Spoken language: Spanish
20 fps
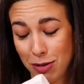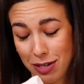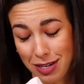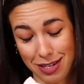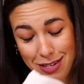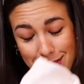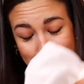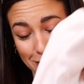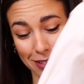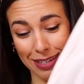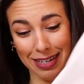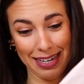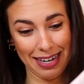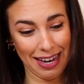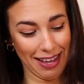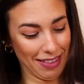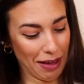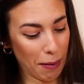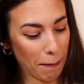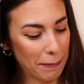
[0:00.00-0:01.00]
moreno, ni
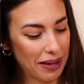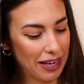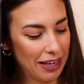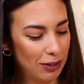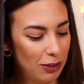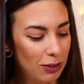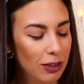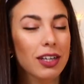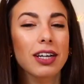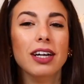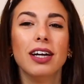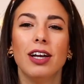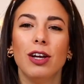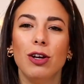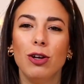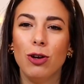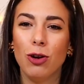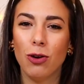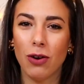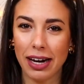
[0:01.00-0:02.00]
nada, pero
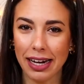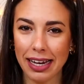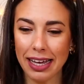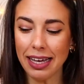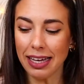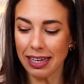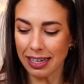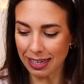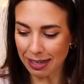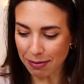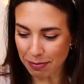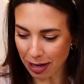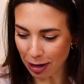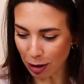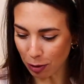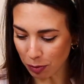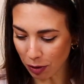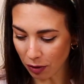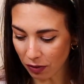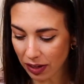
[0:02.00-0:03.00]
lo haré y me
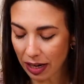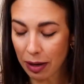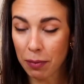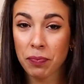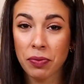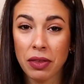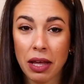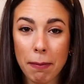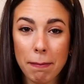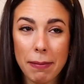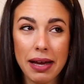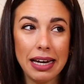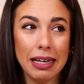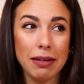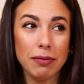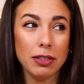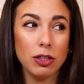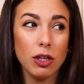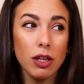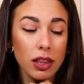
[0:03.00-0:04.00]
lo pondré. Vale,
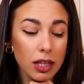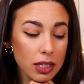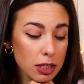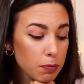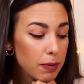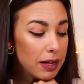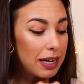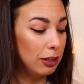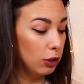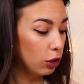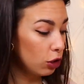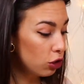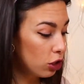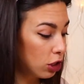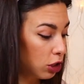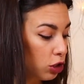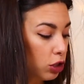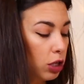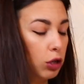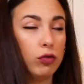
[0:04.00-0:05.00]
entonces para todos
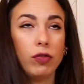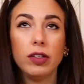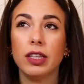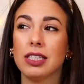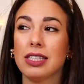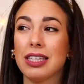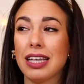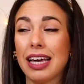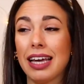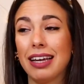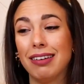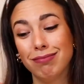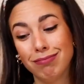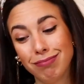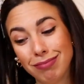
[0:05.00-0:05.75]
estos outfits dije,